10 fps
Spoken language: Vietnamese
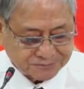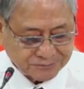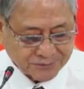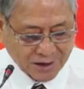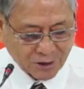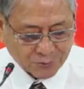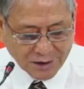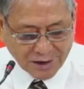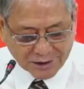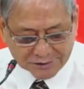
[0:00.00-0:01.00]
Hai ông là
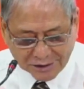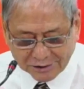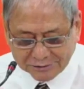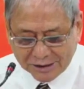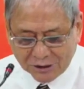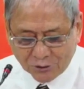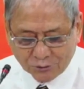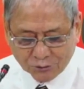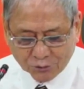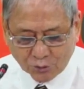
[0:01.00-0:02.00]
hai nhà lãnh đạo
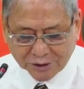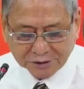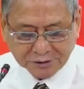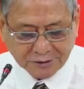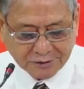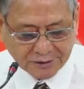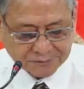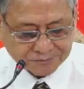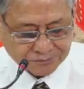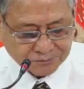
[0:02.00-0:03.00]
của ảnh hưởng đến người khác.
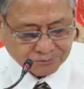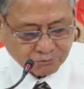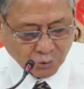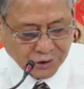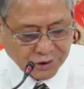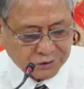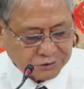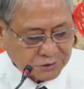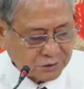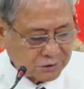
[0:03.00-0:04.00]
Một người
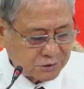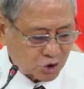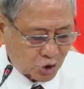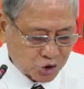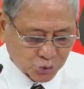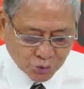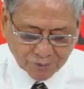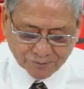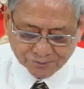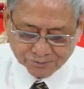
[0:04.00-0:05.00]
từ chối Chúa,
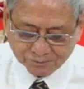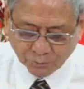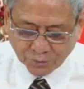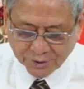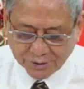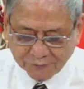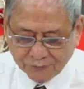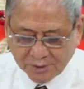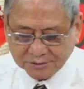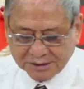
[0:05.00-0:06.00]
một người
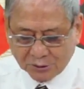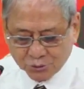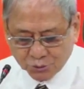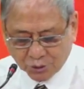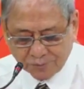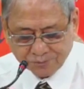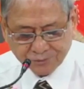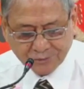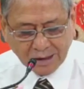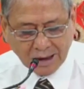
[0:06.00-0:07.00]
vâng theo Chúa,
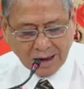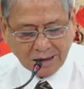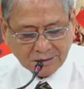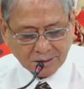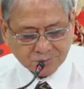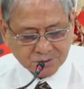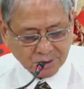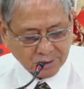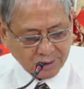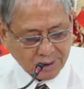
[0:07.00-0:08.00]
hai lập
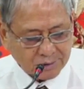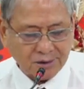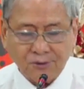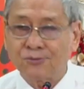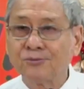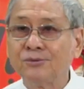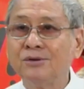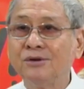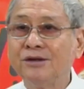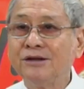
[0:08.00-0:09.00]
trường khác nhau
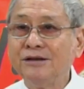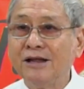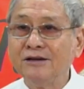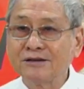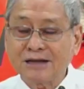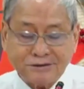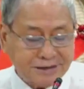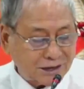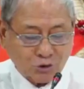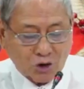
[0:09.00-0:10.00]
nên cái
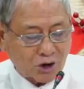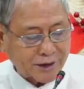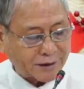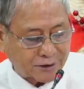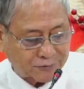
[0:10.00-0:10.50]
chết của họ khác nhau.